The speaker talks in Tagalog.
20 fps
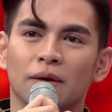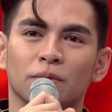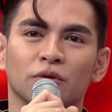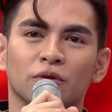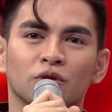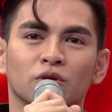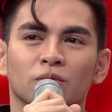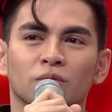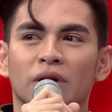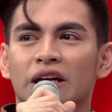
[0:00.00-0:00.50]
po
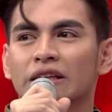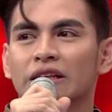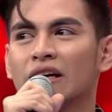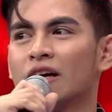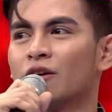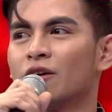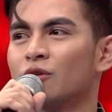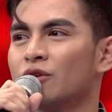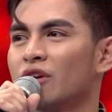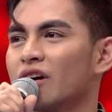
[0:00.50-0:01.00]
nung
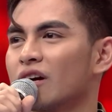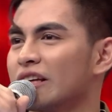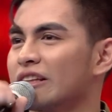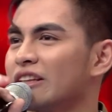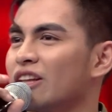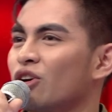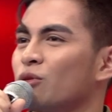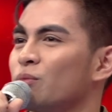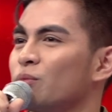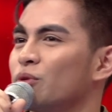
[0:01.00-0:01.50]
bata ako,
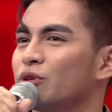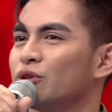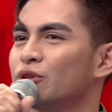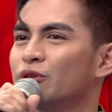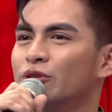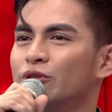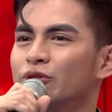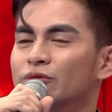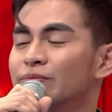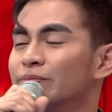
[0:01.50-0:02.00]
nakita ko po
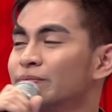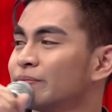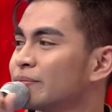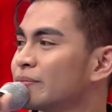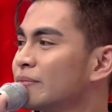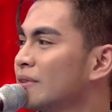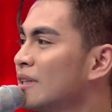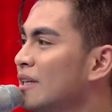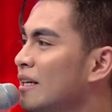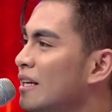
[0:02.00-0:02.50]
yung
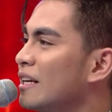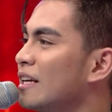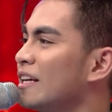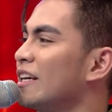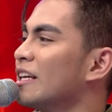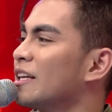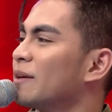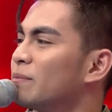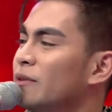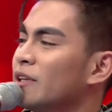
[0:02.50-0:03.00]

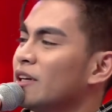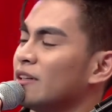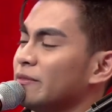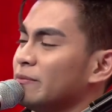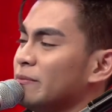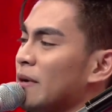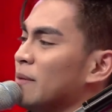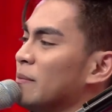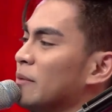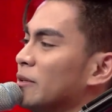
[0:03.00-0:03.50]
hirap ng
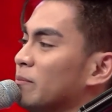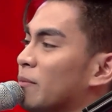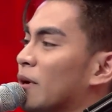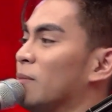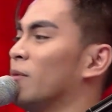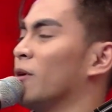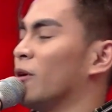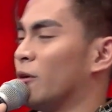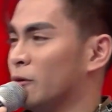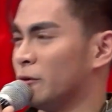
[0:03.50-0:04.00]
mama at
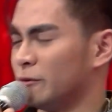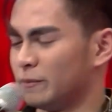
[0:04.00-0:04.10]
papa ko